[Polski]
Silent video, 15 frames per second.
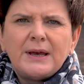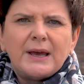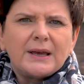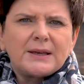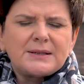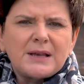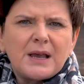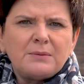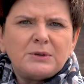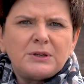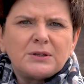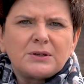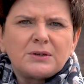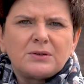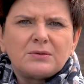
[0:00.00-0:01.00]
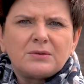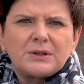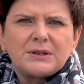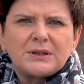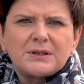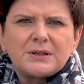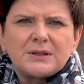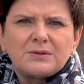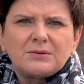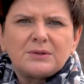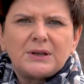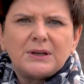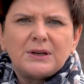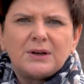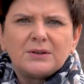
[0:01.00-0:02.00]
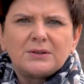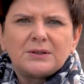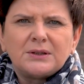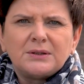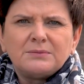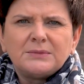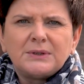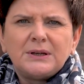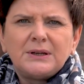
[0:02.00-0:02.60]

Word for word: Egzamin, który decyduje o tym,